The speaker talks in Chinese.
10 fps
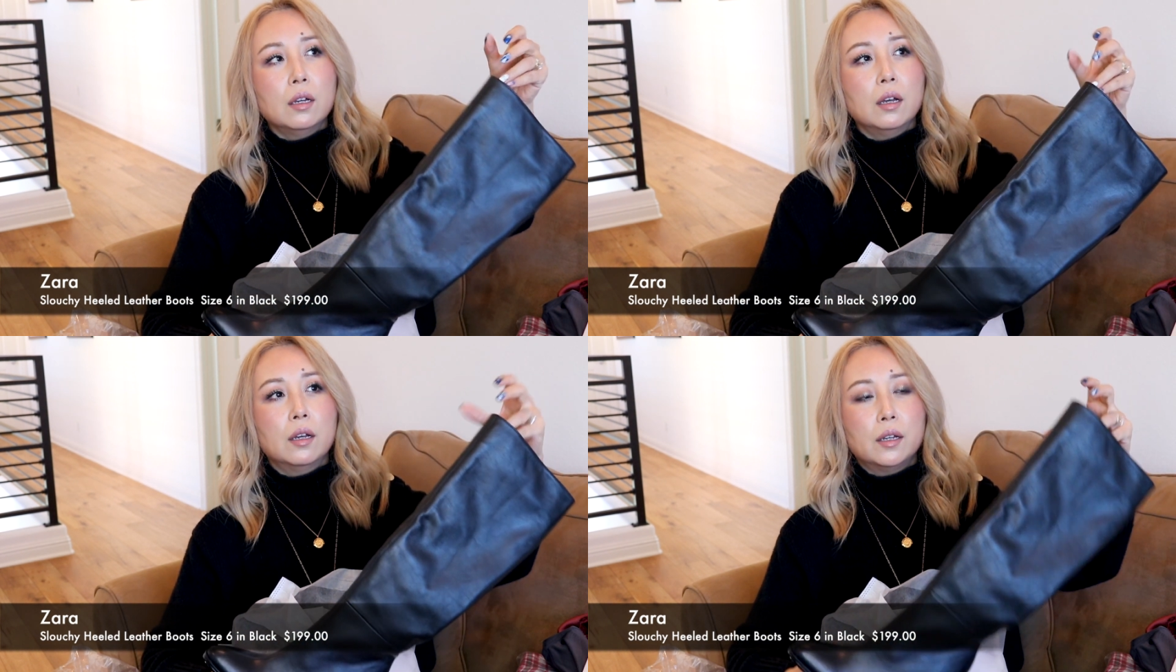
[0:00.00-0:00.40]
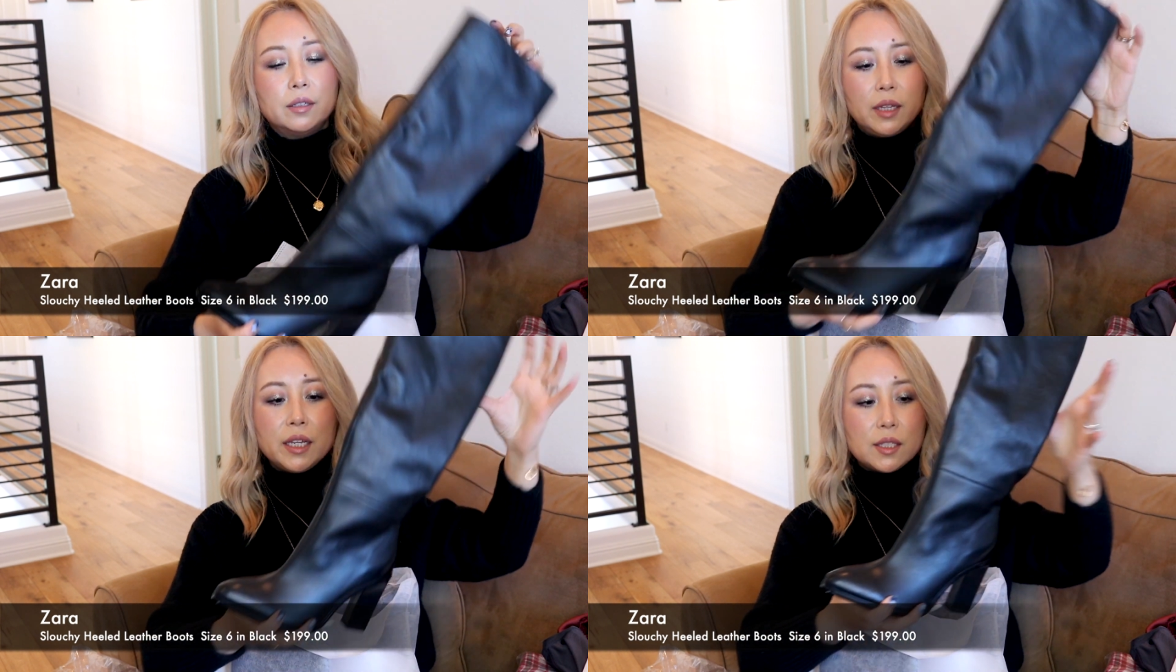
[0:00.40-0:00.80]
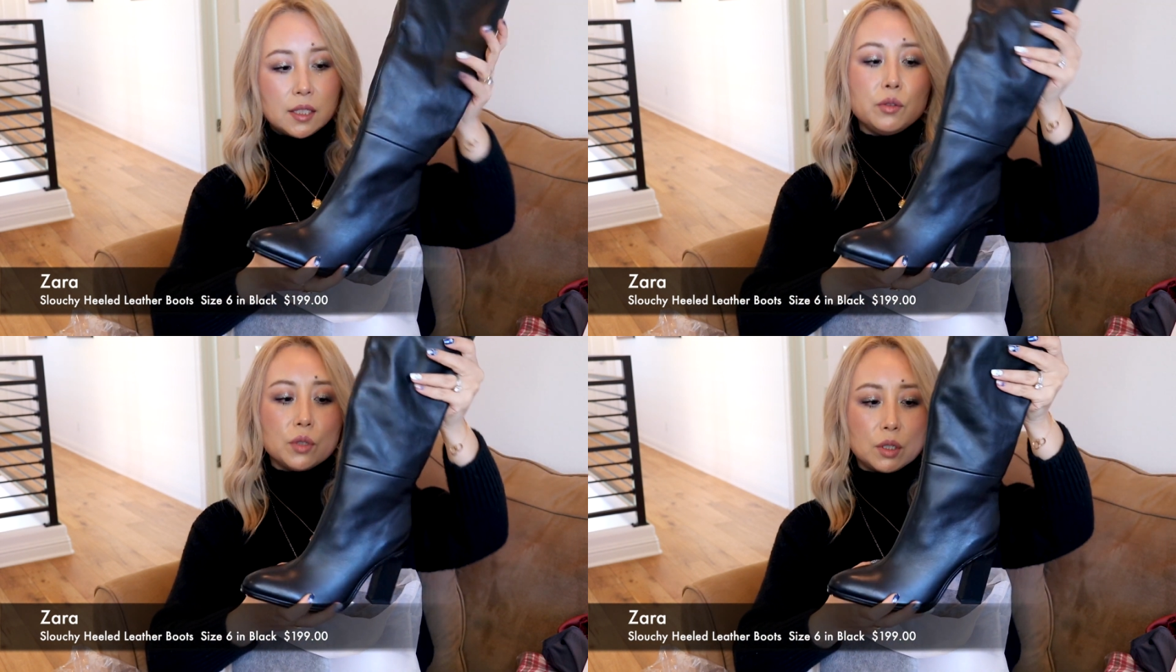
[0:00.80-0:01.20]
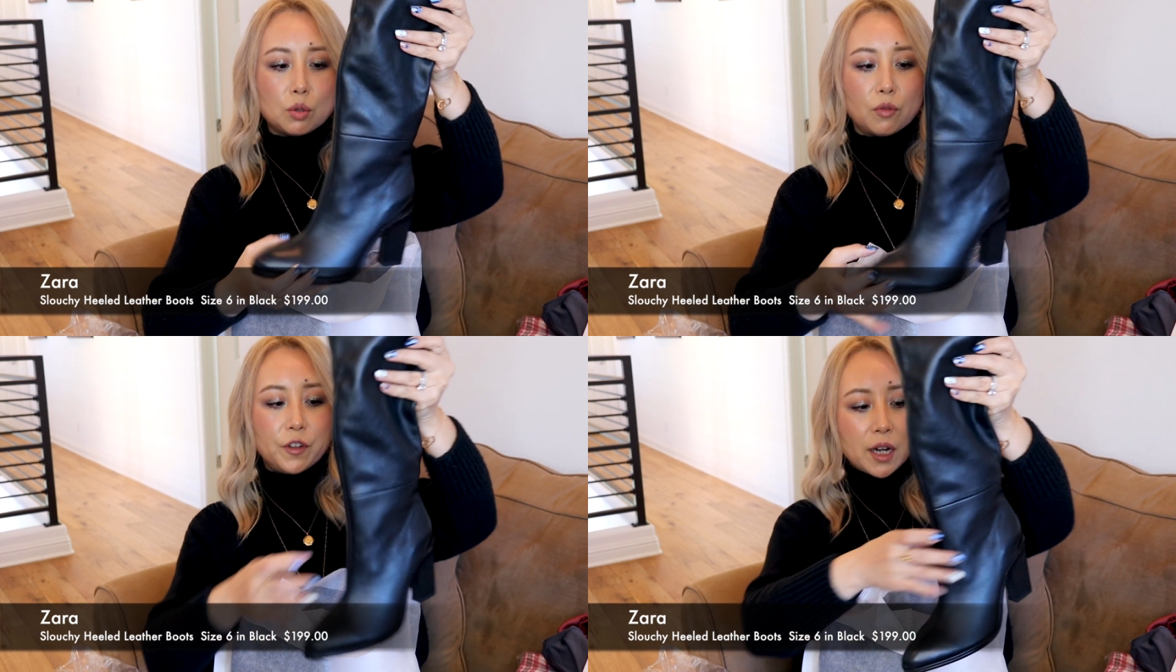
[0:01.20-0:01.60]
呃，类似于这
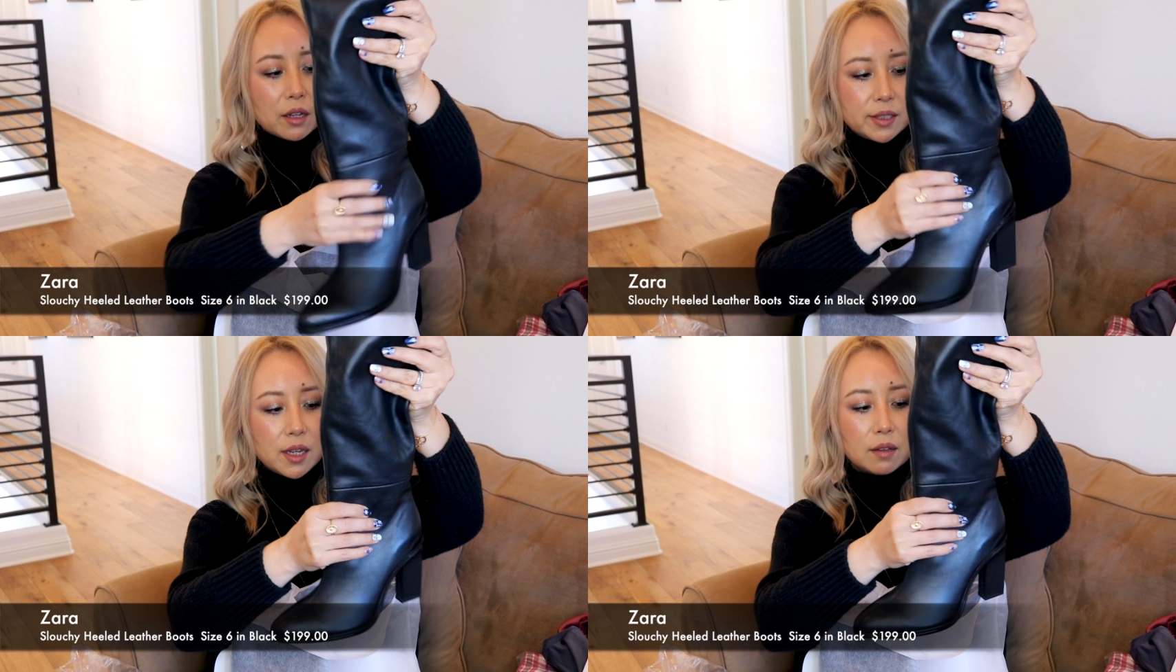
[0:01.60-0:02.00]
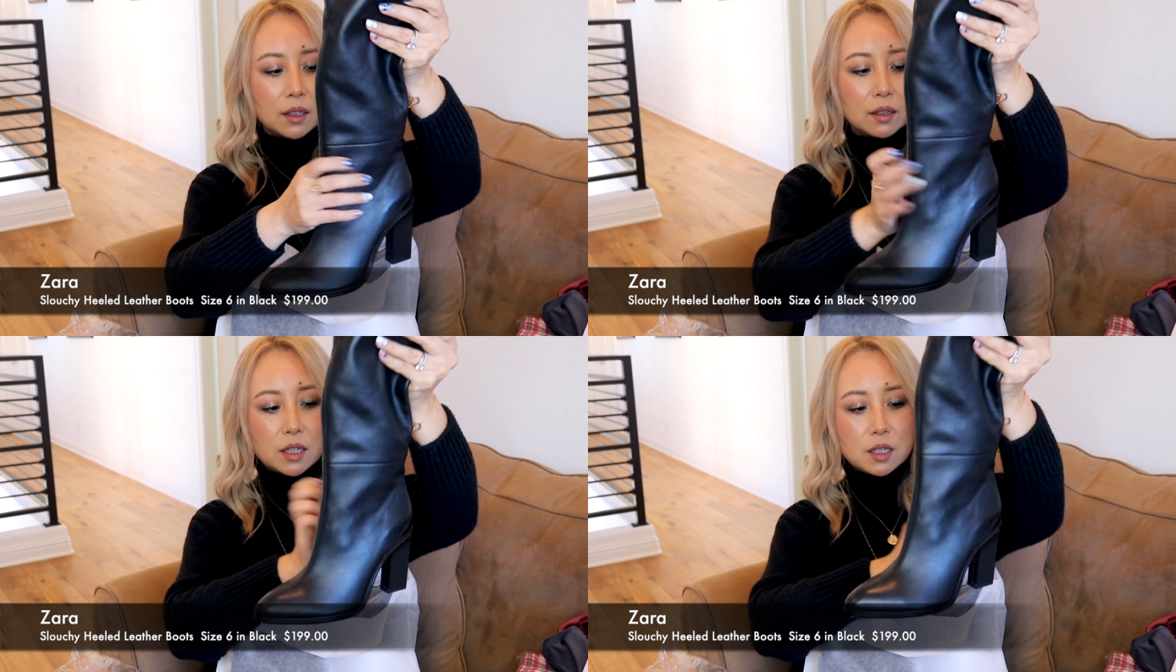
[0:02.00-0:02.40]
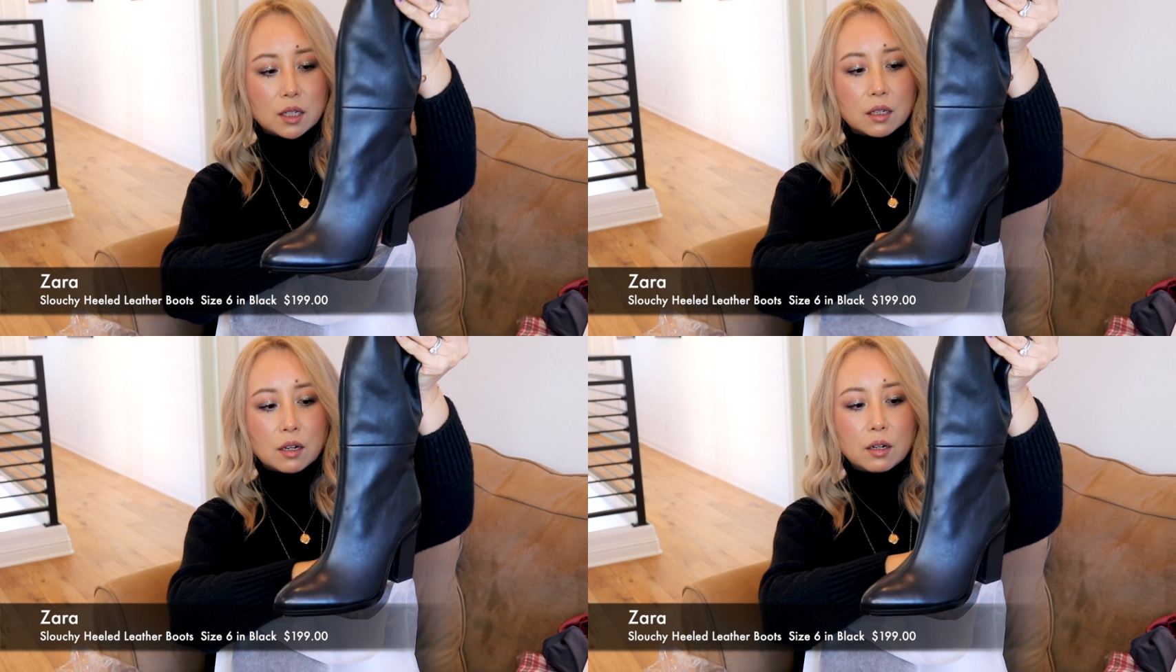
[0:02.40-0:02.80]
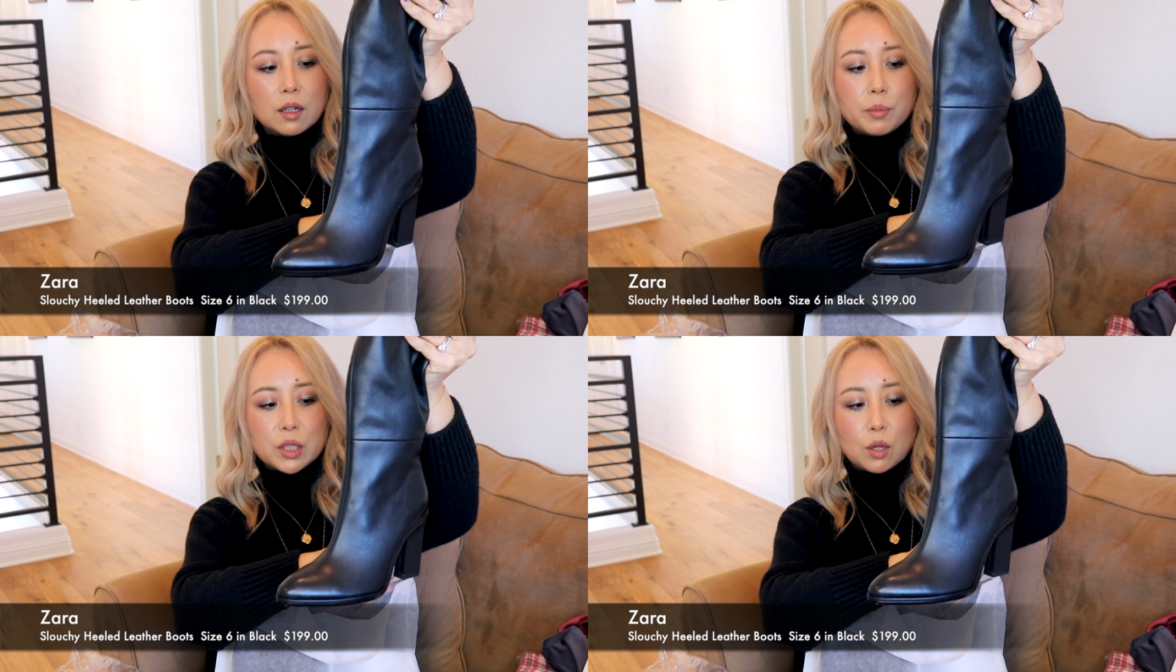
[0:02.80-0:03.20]
种非常像的，但是那个跟儿
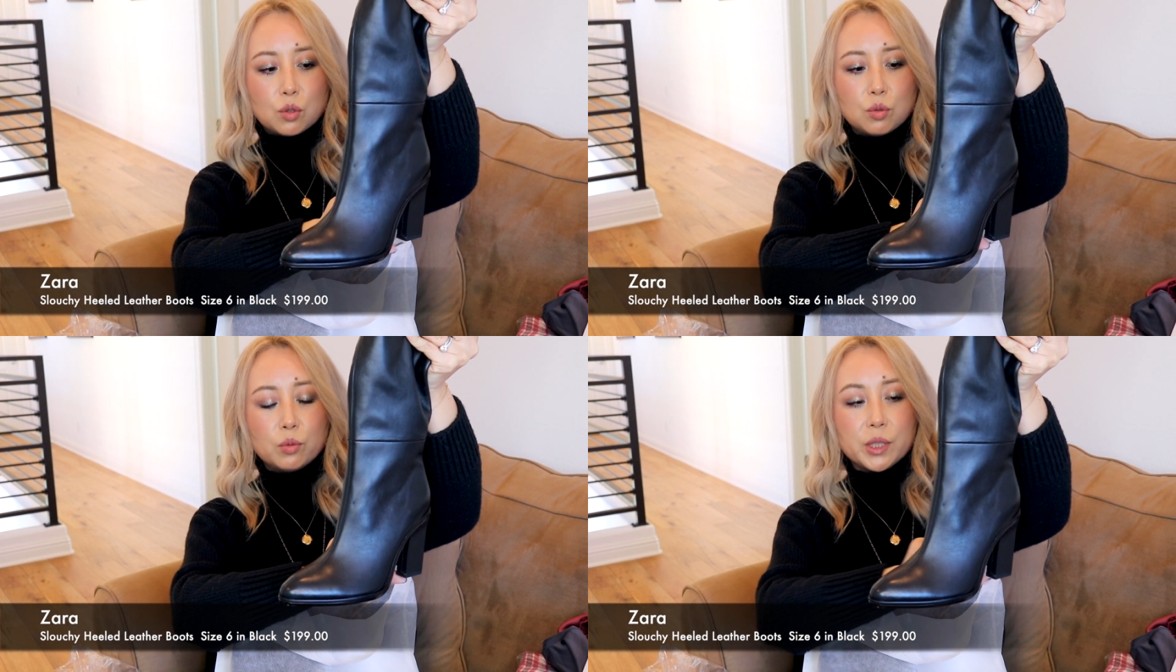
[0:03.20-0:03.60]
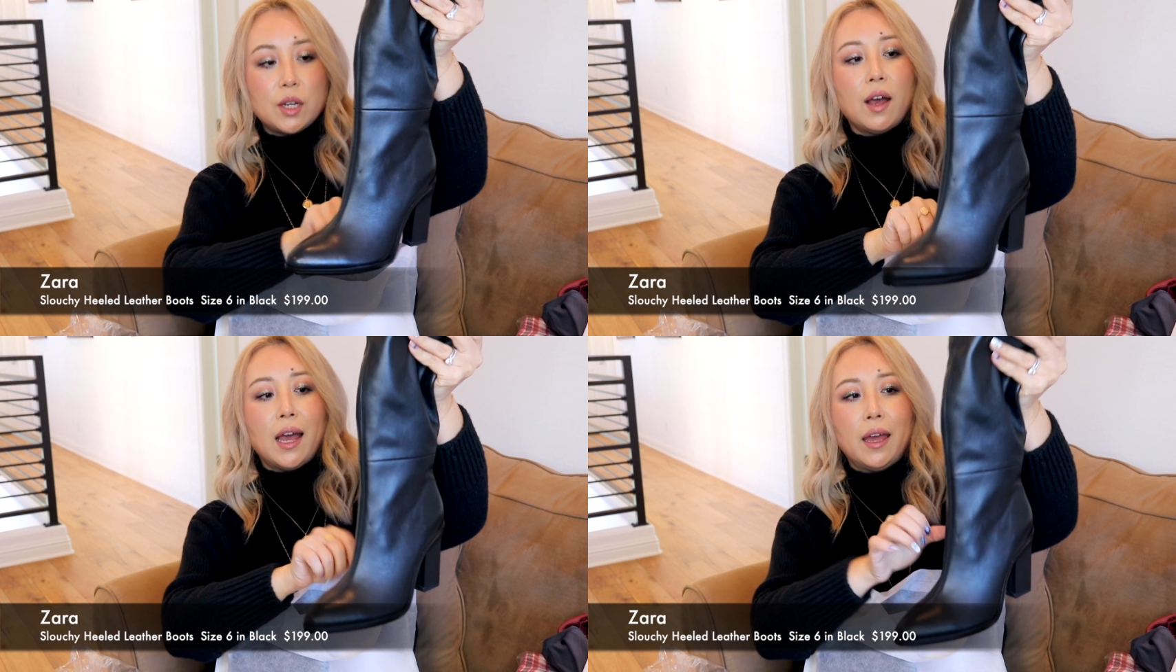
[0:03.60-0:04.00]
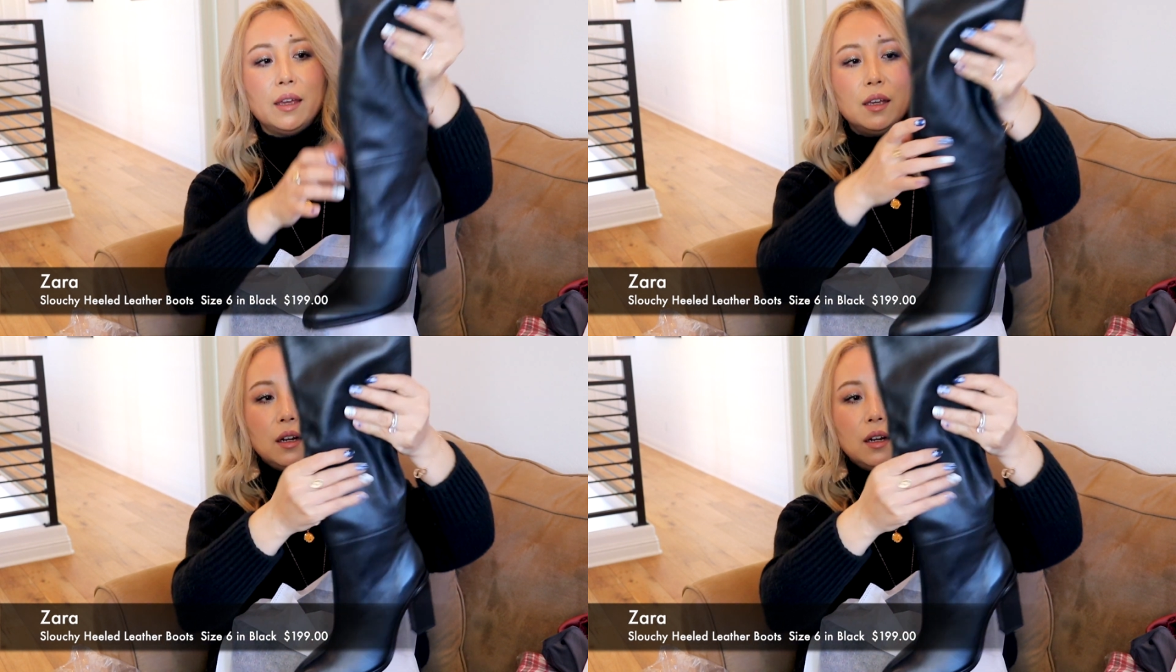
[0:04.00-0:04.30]
呢比较粗，比较矮，